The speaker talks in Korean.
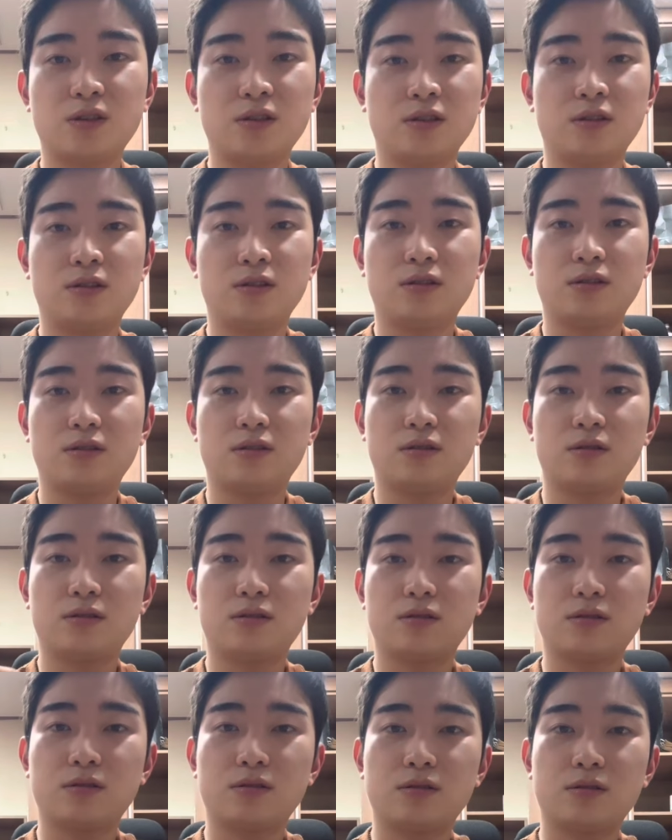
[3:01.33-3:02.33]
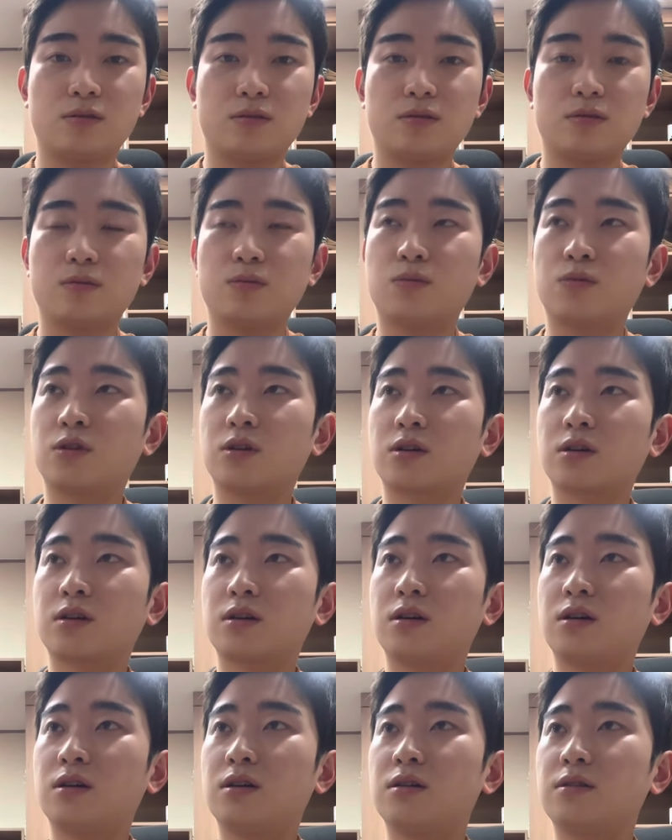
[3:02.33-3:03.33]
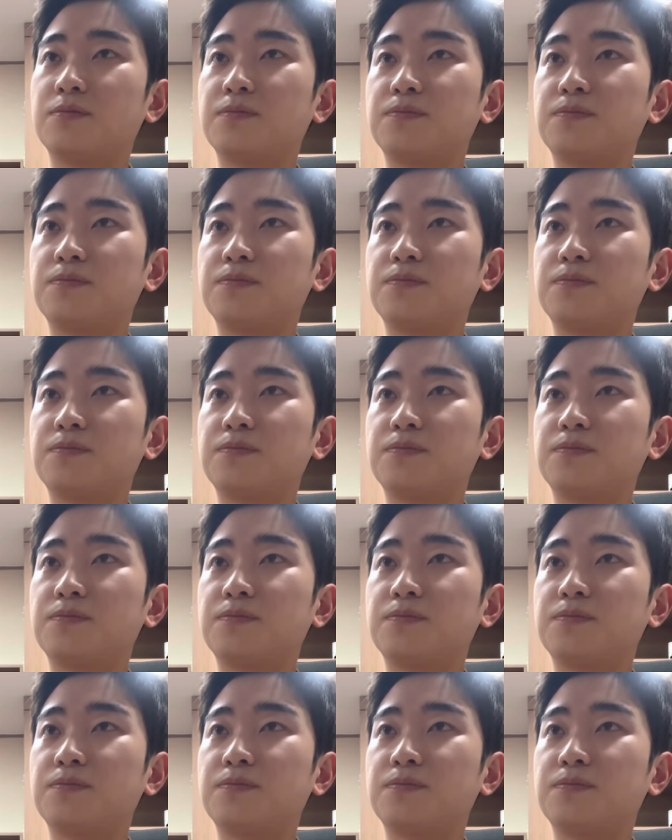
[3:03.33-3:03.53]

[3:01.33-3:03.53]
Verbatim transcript: 이 뭐랄까